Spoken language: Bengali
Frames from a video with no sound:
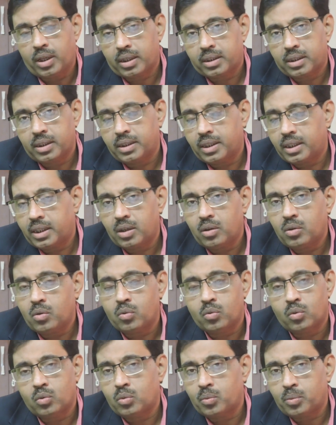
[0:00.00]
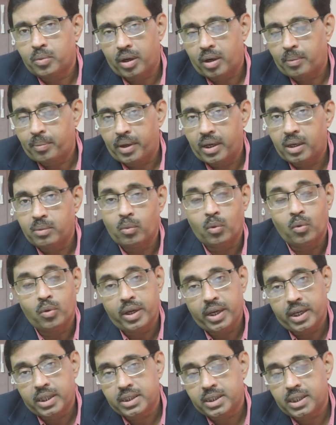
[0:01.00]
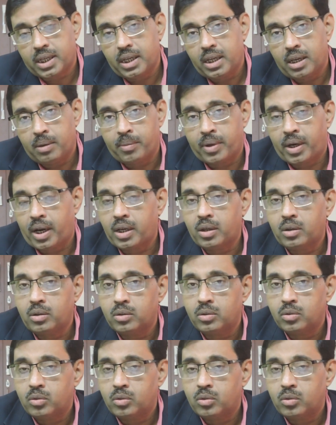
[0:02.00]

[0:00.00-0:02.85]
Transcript: ডাক্তার দেখিয়েও কোনো উপকার পায়নি বহু এক্স রে এমআরআই